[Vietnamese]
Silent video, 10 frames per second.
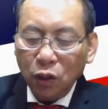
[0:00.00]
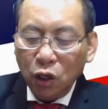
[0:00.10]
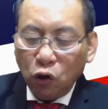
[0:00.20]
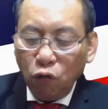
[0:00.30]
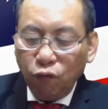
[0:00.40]

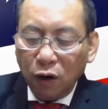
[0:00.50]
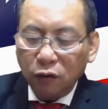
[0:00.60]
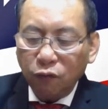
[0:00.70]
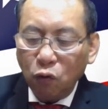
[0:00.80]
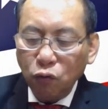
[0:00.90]
khu vực
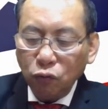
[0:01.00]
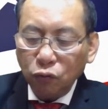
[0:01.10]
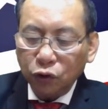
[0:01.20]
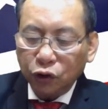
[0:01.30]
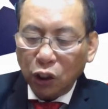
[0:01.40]
vốn
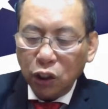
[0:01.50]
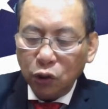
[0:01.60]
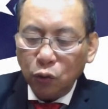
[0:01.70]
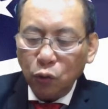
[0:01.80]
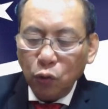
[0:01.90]
sở
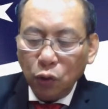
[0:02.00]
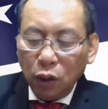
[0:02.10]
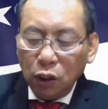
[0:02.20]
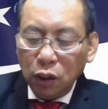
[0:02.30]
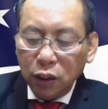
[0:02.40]
hữu
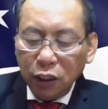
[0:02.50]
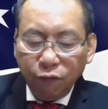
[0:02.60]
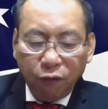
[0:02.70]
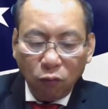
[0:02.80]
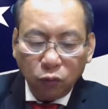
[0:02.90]
lưới
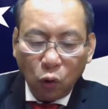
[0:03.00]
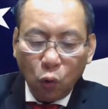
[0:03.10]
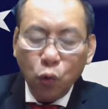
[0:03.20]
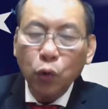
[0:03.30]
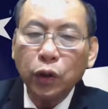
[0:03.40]
phòng
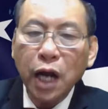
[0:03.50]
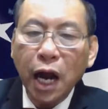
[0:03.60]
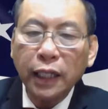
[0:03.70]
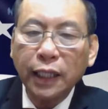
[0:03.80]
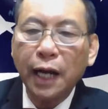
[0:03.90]
thủ
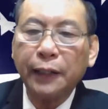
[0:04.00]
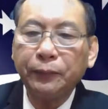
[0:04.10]
đa tầng.